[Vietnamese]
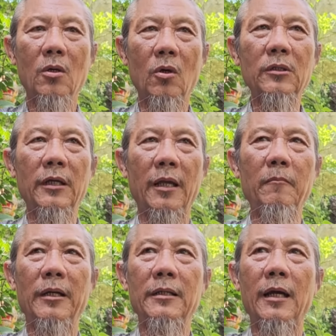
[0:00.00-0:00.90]
có
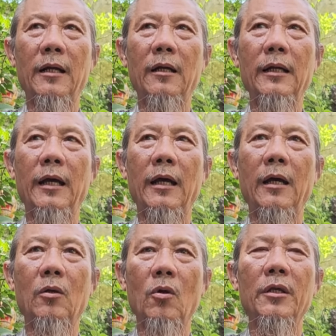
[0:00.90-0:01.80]
thể bây giờ đó
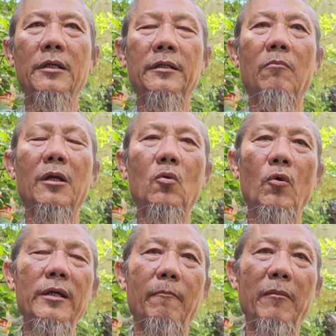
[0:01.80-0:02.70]
là coi như trong cái
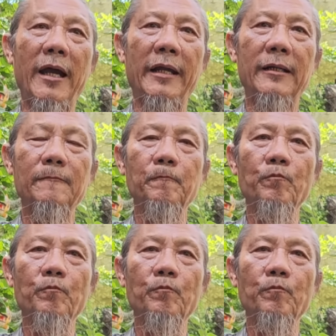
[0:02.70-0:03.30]
cuối năm nay đó.